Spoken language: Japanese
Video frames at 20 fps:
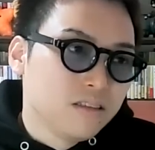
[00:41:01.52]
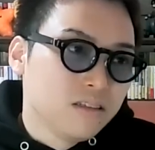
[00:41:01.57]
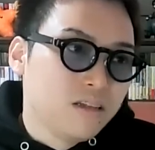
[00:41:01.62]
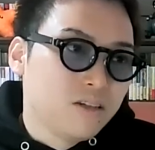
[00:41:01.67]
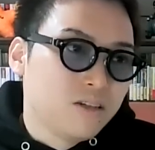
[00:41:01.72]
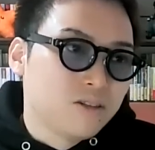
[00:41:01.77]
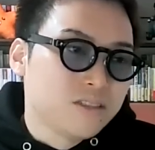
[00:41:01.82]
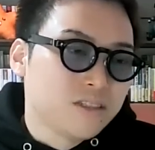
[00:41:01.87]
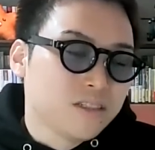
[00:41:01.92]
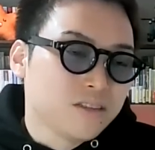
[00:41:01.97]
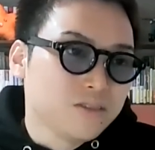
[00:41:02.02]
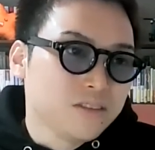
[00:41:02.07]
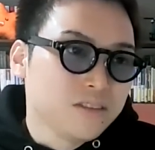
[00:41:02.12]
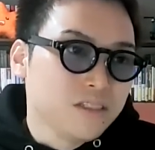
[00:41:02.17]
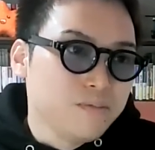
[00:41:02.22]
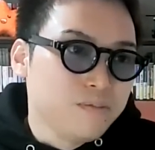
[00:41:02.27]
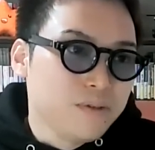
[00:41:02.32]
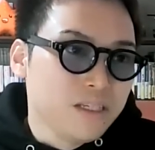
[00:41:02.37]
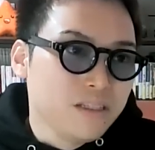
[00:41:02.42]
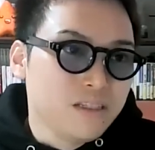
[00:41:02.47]
えっ、ー、と、チャット
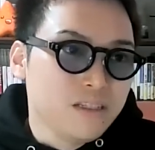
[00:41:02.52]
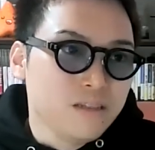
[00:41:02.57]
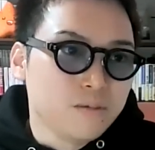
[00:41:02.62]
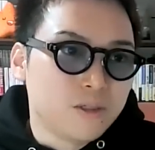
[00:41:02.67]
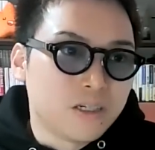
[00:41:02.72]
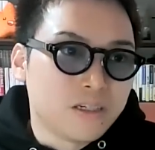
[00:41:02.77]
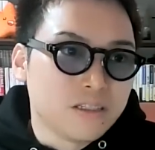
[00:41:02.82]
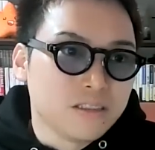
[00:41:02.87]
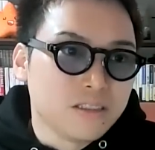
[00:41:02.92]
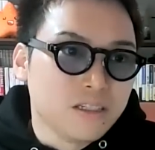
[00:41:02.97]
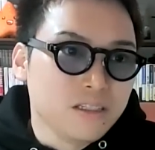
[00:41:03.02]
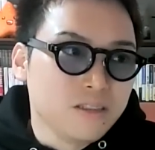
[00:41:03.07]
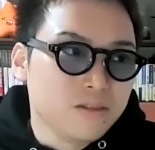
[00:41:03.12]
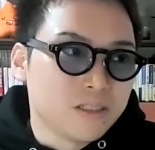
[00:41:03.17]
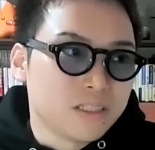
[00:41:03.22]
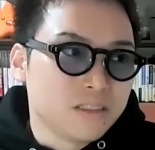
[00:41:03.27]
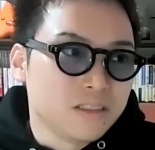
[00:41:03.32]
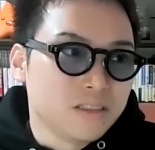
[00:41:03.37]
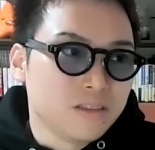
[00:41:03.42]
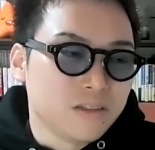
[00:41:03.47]
GPT も完全
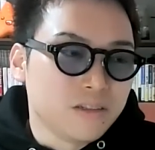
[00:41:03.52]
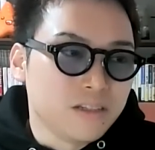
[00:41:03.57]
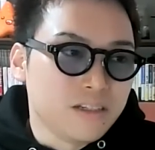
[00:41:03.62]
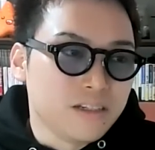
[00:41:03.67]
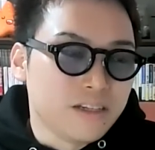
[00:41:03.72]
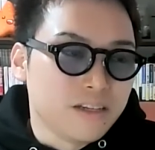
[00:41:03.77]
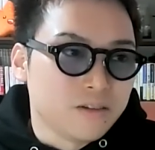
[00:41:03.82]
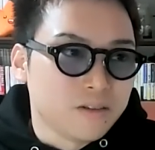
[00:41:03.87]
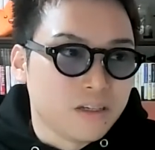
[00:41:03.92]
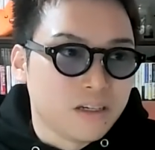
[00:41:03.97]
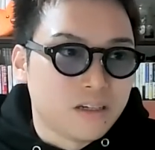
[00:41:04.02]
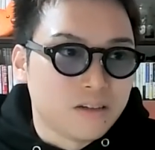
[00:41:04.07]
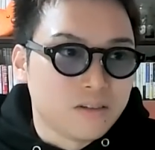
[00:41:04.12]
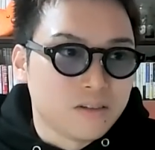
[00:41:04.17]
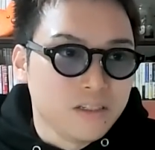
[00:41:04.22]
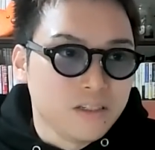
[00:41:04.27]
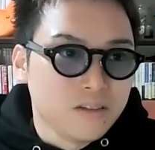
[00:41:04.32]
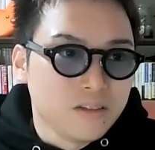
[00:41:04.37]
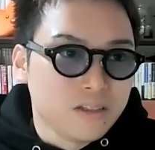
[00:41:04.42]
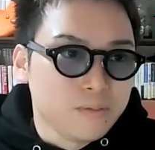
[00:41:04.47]
には信用できないので、
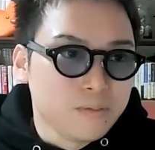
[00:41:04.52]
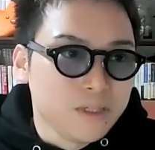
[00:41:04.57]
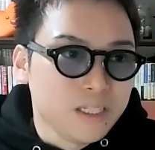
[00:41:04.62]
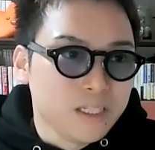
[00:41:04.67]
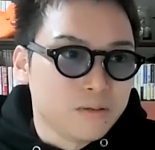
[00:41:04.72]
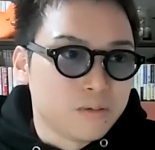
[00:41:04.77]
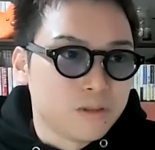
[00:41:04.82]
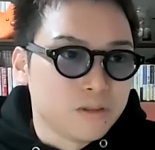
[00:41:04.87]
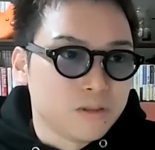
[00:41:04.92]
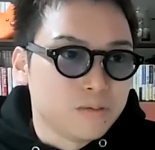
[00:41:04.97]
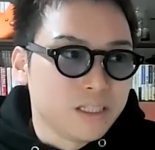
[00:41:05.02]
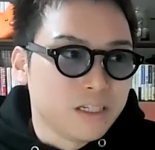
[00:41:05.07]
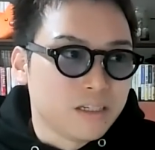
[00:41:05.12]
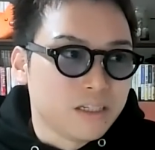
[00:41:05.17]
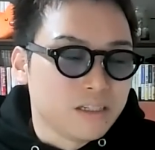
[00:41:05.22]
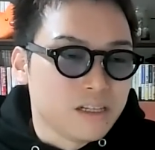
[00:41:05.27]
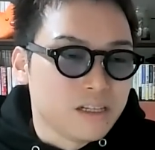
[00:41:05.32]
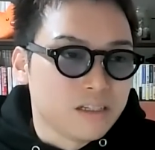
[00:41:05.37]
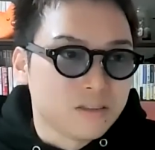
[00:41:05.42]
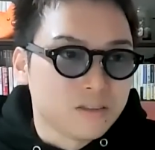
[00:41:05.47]
確認のためにブログ見
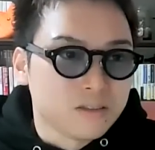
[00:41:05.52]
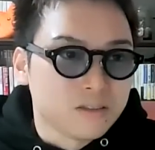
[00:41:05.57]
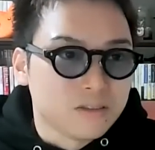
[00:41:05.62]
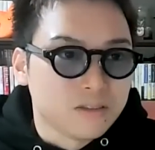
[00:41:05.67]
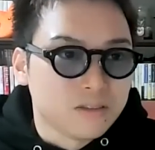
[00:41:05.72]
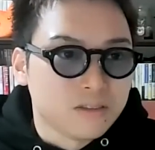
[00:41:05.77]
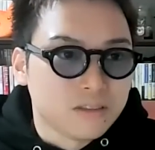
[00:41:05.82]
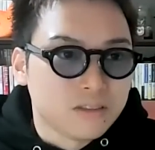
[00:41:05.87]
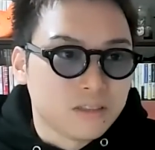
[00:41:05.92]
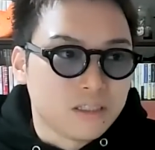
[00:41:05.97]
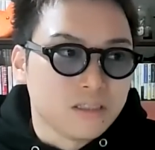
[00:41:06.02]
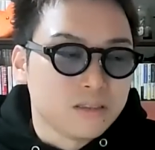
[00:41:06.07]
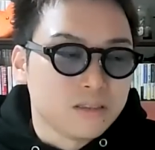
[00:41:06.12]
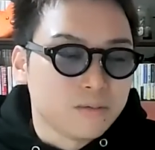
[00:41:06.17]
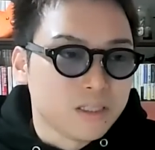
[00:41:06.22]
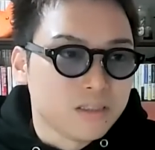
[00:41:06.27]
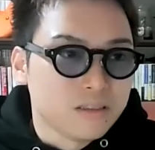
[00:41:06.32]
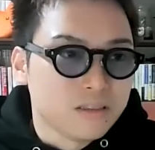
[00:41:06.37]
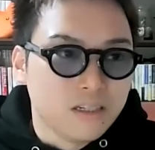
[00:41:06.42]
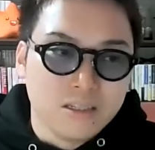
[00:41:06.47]
たり検索したり
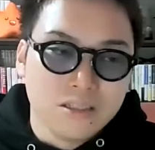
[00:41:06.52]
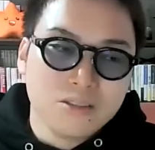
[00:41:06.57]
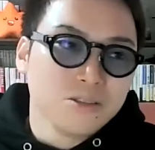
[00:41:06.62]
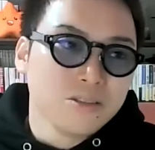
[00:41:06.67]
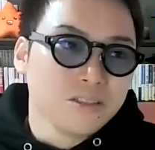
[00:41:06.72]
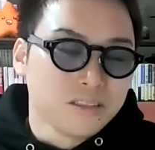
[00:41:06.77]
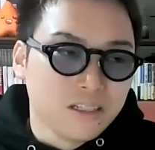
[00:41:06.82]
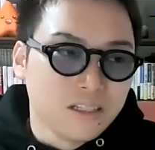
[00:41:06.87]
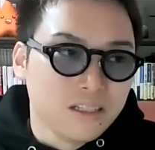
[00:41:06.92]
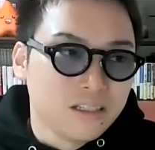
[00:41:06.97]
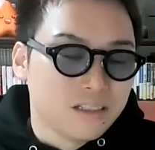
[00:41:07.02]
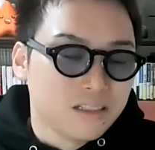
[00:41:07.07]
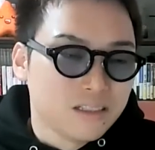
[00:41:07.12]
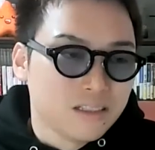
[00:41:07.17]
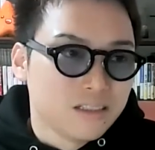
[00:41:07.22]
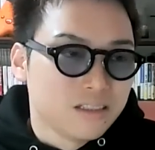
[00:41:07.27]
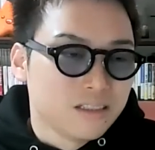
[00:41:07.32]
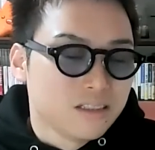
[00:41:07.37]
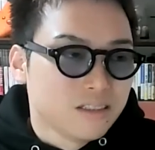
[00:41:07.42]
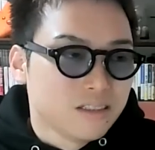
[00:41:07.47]
します。ああ、そうですね。
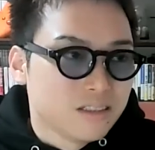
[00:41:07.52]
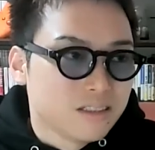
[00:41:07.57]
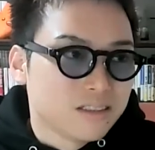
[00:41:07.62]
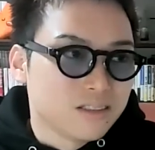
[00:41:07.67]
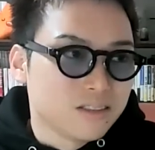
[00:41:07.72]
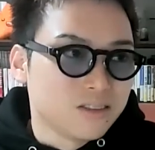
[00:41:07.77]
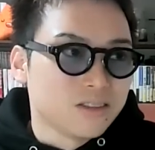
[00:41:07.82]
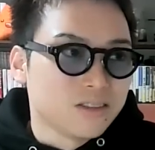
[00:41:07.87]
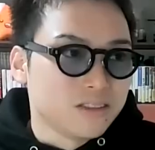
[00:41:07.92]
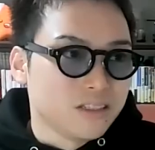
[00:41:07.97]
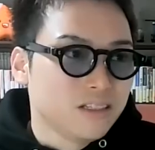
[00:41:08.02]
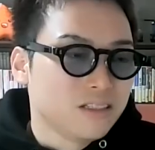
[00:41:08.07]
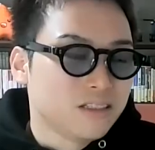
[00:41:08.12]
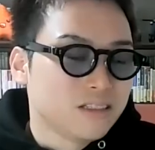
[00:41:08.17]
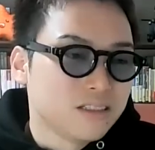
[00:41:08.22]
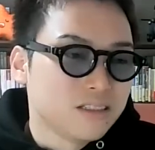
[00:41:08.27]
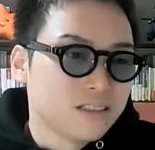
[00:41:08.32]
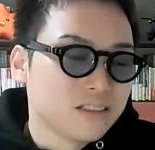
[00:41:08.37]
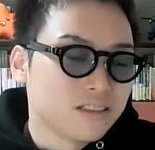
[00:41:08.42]
そうですね。